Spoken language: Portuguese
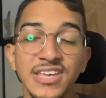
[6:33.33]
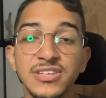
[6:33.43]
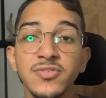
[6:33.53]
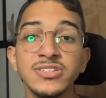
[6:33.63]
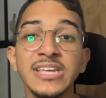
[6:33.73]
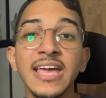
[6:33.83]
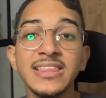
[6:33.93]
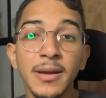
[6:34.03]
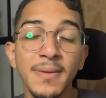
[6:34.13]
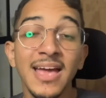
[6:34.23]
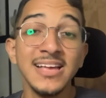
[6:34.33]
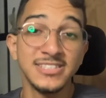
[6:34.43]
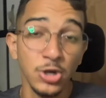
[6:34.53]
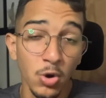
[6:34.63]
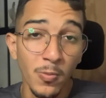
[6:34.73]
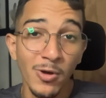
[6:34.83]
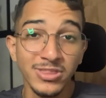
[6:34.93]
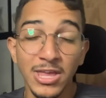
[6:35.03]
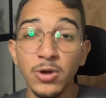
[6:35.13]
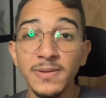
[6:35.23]
E se você aí também, assim como eu,
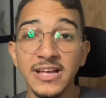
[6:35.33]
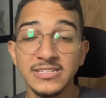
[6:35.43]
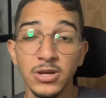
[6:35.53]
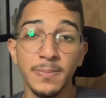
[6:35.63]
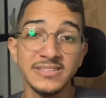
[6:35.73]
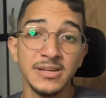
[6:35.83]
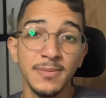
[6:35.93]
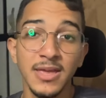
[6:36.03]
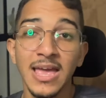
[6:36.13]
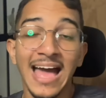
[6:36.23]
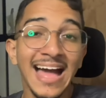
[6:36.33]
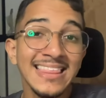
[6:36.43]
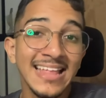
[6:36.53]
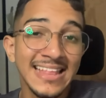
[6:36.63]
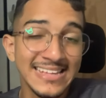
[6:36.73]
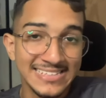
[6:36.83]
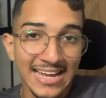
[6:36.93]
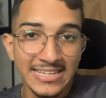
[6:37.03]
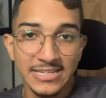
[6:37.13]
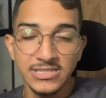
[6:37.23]
tem complicação para saber a data
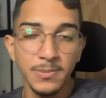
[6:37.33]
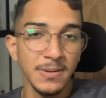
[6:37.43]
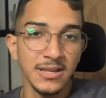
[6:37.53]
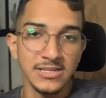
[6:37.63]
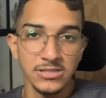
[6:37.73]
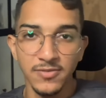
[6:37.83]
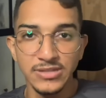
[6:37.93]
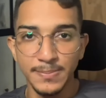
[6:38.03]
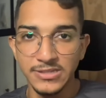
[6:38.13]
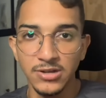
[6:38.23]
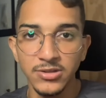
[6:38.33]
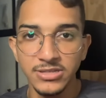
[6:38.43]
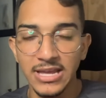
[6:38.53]
exata que sempre lança novos episódios de